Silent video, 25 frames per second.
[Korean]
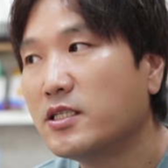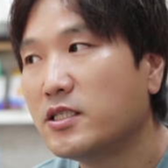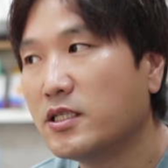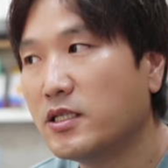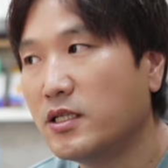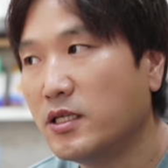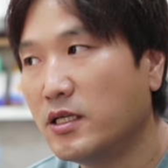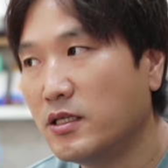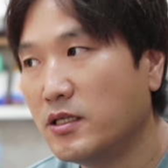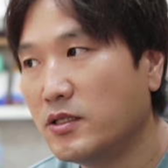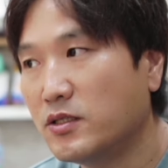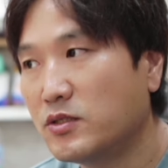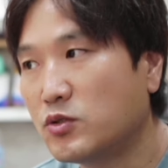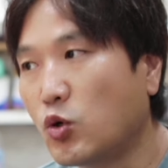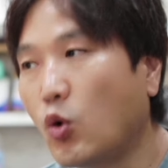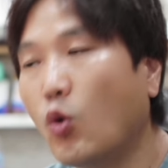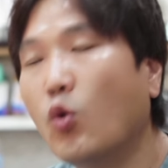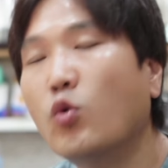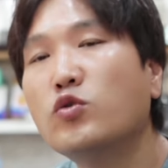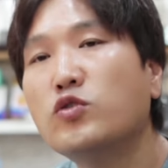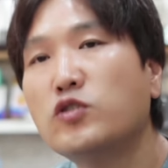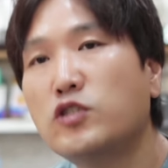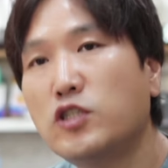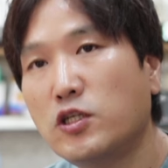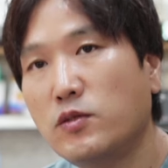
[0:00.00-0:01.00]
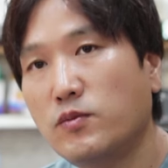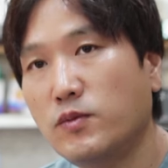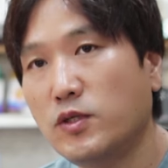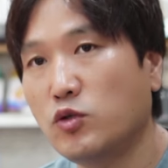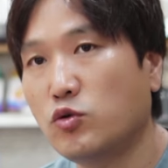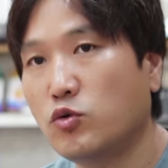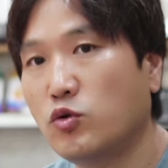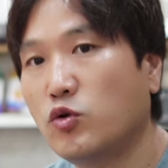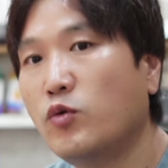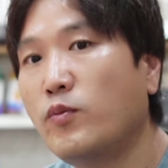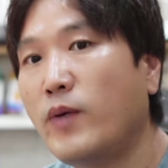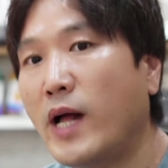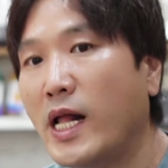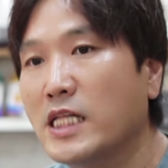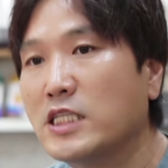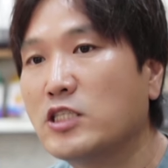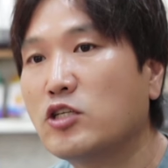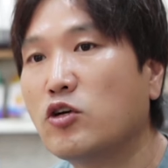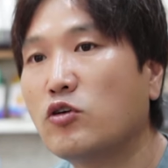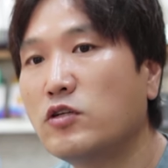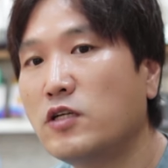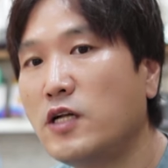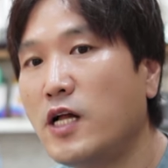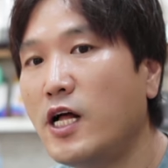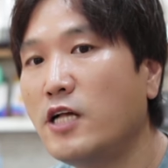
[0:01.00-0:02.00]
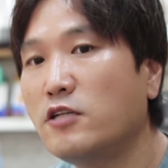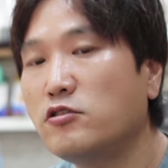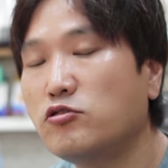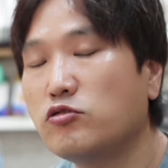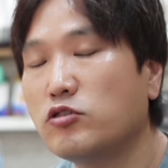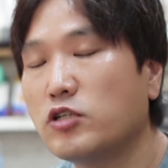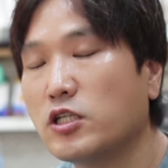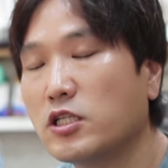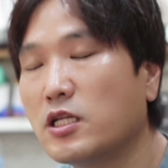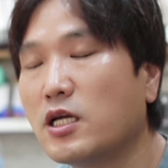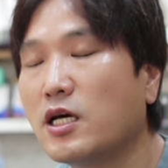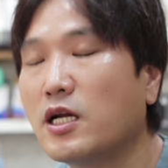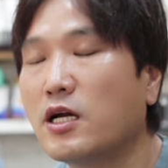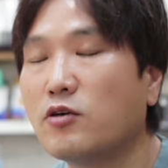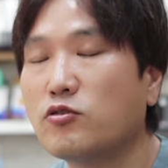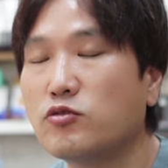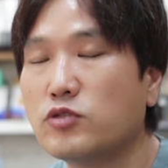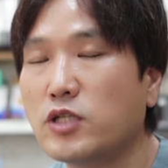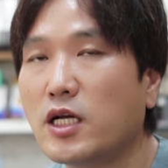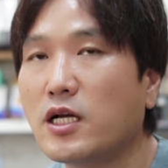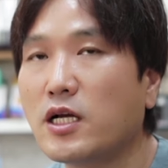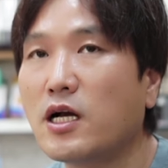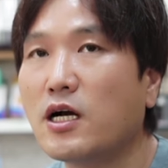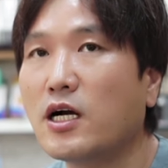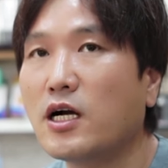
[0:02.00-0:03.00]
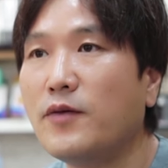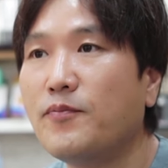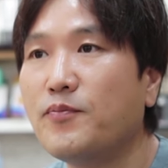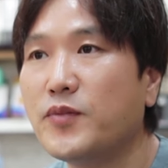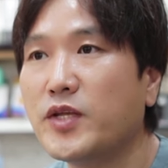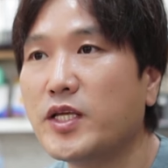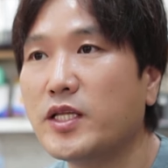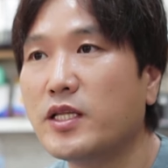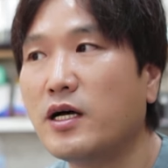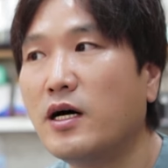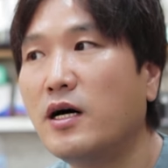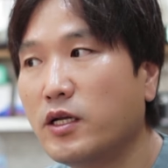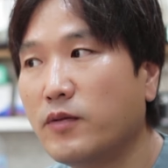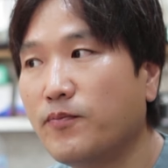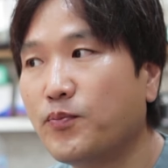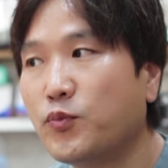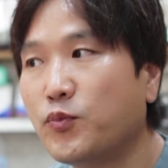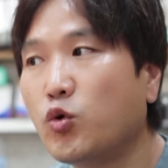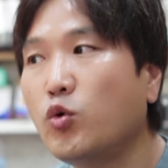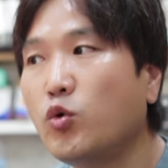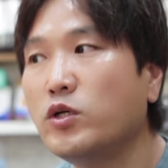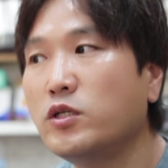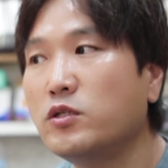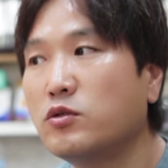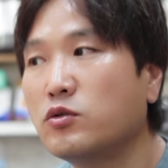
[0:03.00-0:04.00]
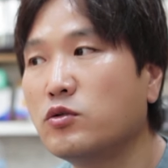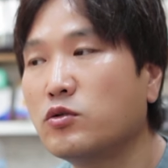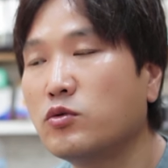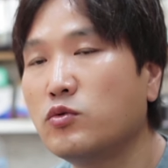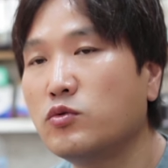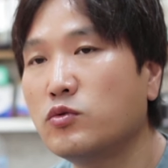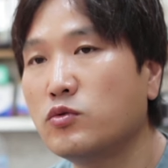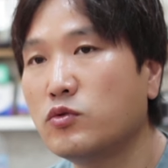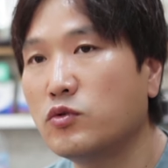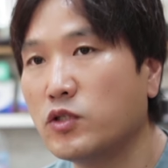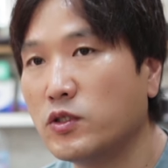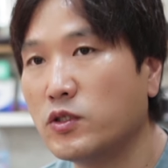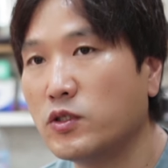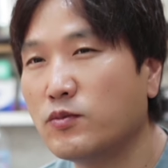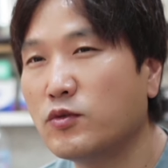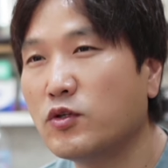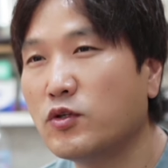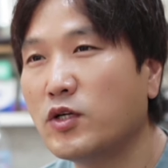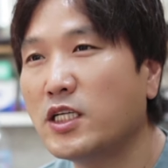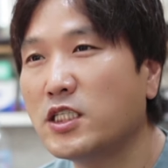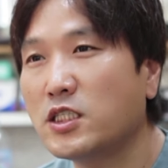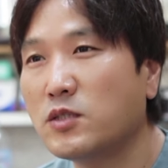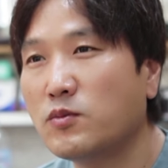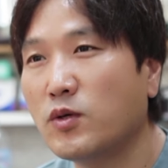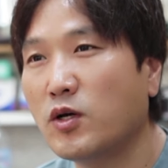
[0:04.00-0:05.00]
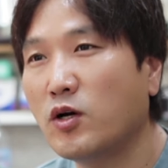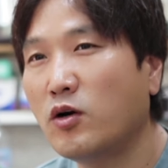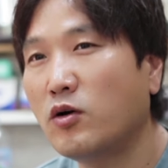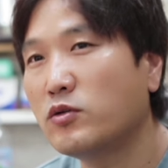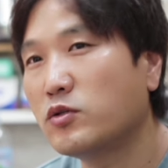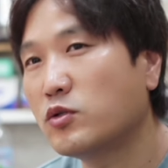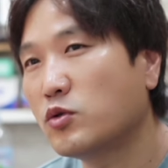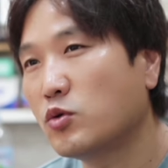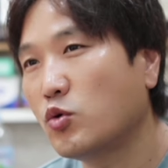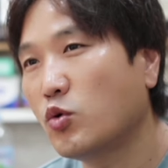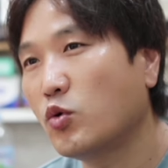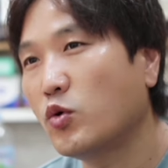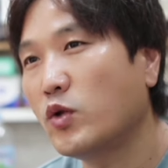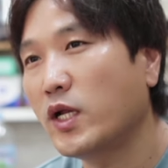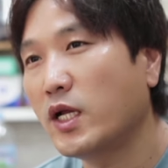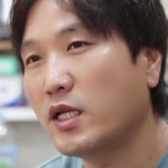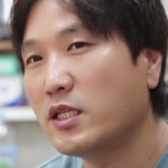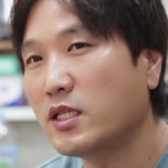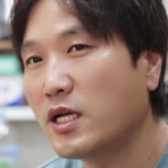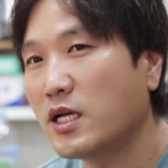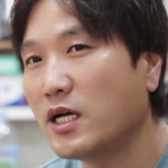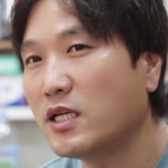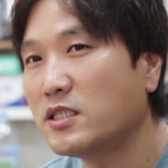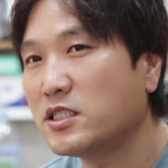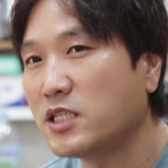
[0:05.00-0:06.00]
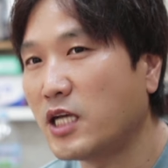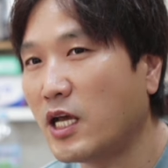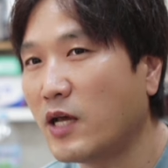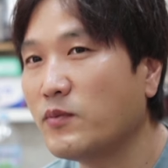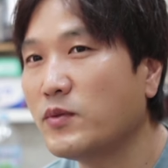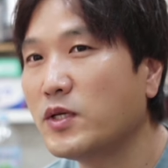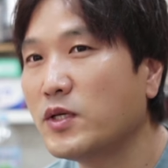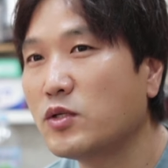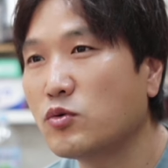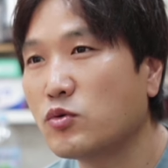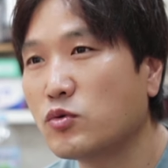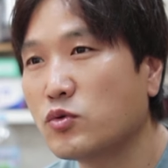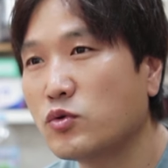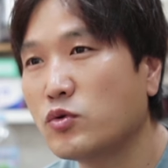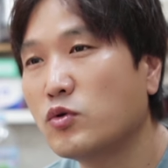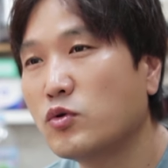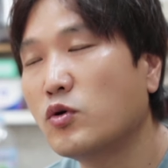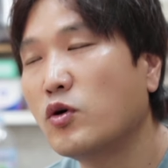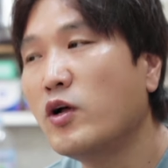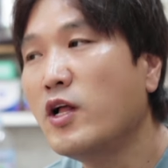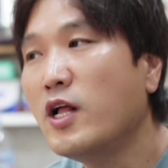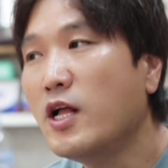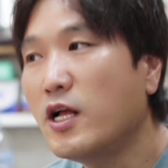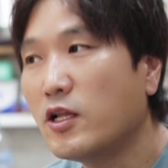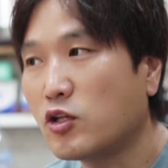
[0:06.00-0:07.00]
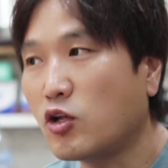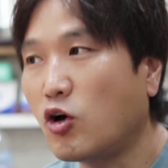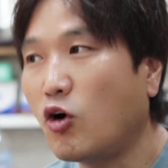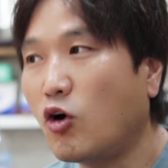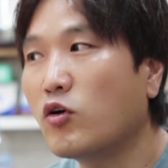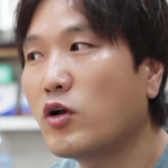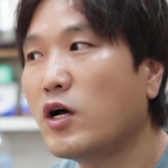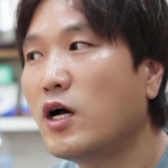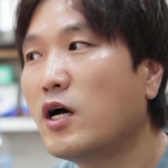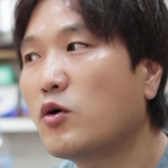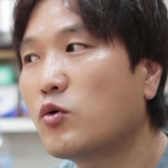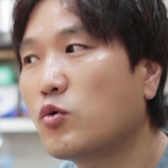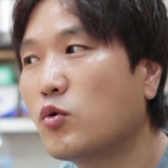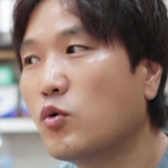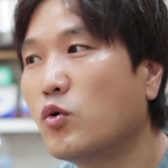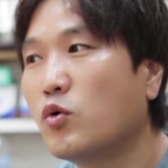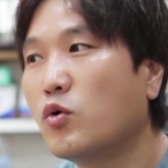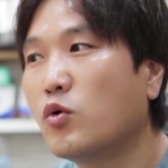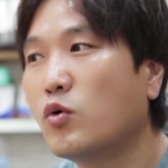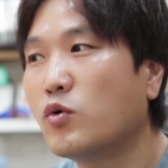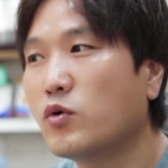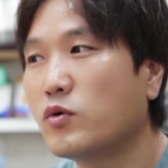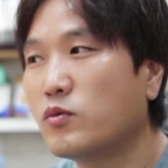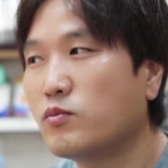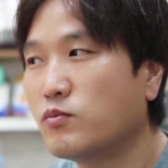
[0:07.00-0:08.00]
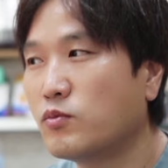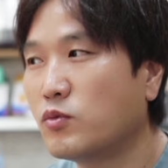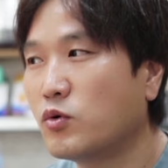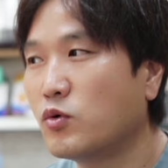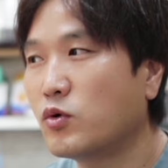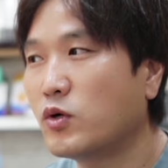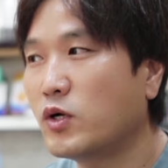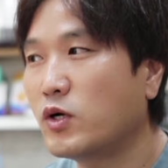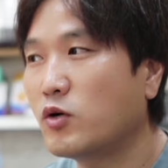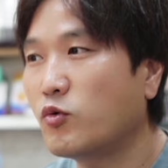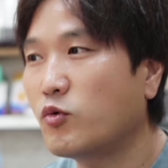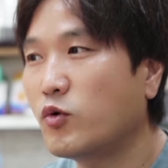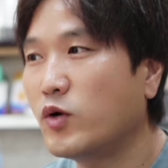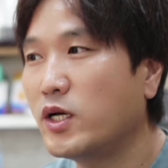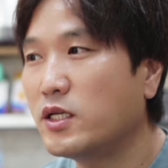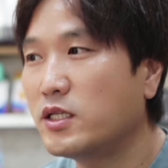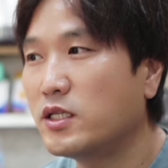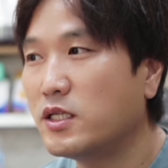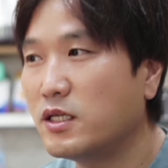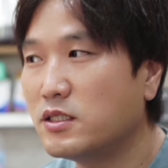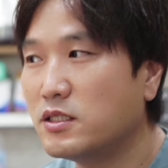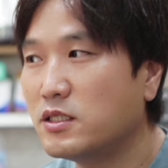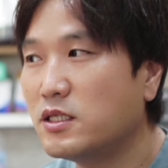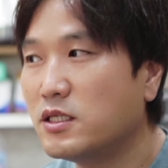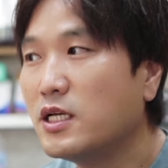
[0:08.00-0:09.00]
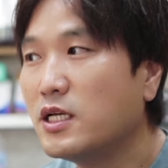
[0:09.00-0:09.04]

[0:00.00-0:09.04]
이 좋은 취미로 발전을 할 수 있다라고 생각합니다. 토이 드론으로 입문하시면 드론에 대한 재미도 덜하고 뭐라고 해야 돼